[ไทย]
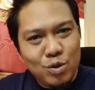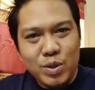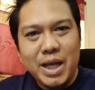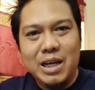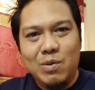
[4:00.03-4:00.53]
ต้อง
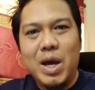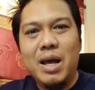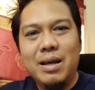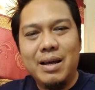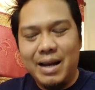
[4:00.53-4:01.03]
ได้เงินวะ
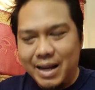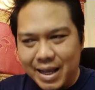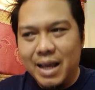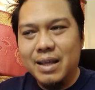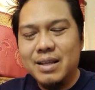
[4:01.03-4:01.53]
อะไร
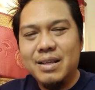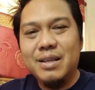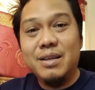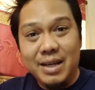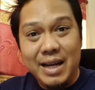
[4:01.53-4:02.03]
เงี้
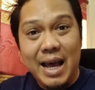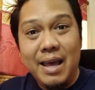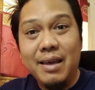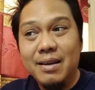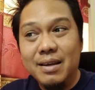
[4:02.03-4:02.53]
ย็ได้
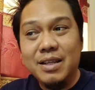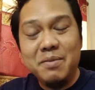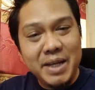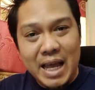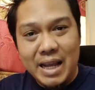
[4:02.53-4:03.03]
หรือถ้า
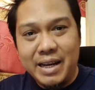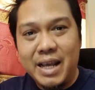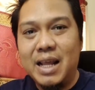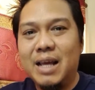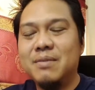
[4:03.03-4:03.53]
เป็นการเรียน
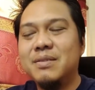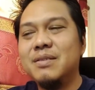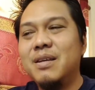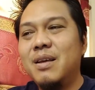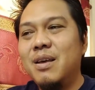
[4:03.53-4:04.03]
ล่ะ
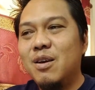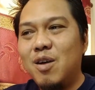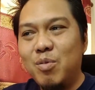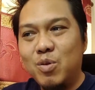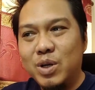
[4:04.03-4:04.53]
ก็
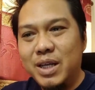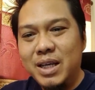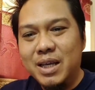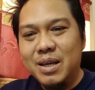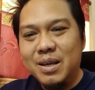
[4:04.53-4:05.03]
เป็นคนที่
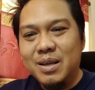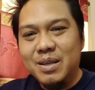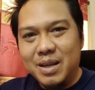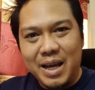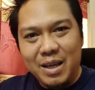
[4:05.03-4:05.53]

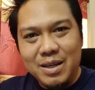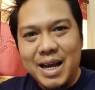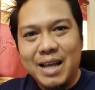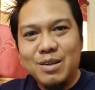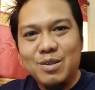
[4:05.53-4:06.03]
ยังไงก็ได้
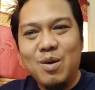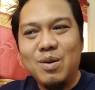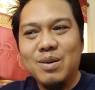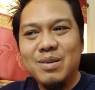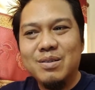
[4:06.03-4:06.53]
ก็ต้อง
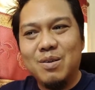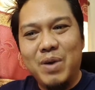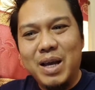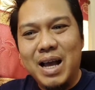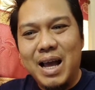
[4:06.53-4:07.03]
แสว
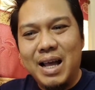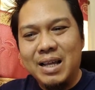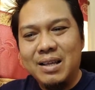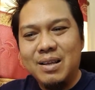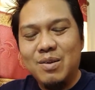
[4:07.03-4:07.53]
งหา
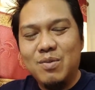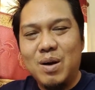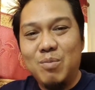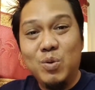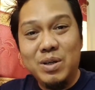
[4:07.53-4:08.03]
ควา
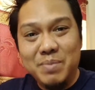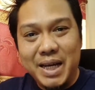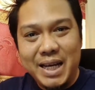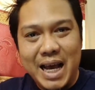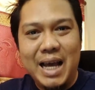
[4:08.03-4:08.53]
มรู้นั้นมา
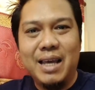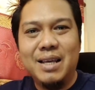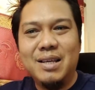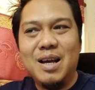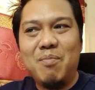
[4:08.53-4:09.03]
ให้ได้
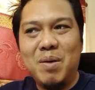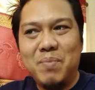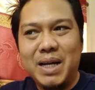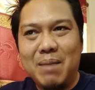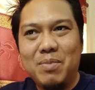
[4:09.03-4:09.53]
เอามาป
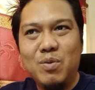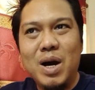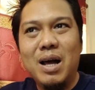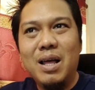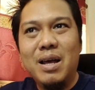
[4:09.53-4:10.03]
ระดับหรือว่า
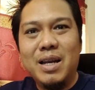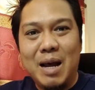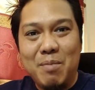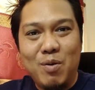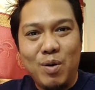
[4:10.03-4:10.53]

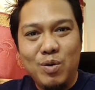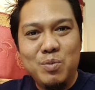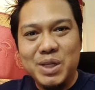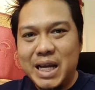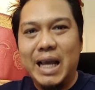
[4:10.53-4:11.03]
นำเอาความรู้
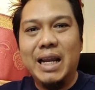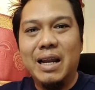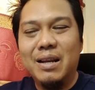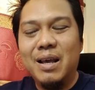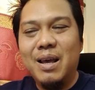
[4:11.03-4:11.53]
ไปใช้นั้น
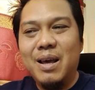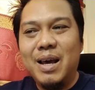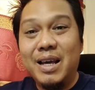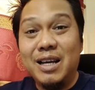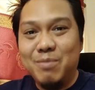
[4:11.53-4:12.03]

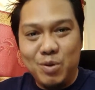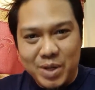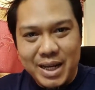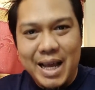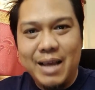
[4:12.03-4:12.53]
ให้เกิดประโยชน์
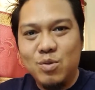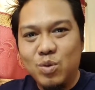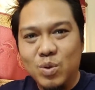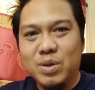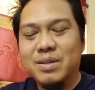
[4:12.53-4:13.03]
ให้ได้สูง
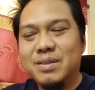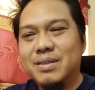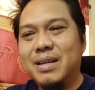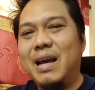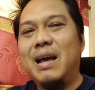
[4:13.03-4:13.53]
สุด
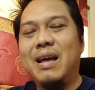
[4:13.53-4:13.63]
อ่า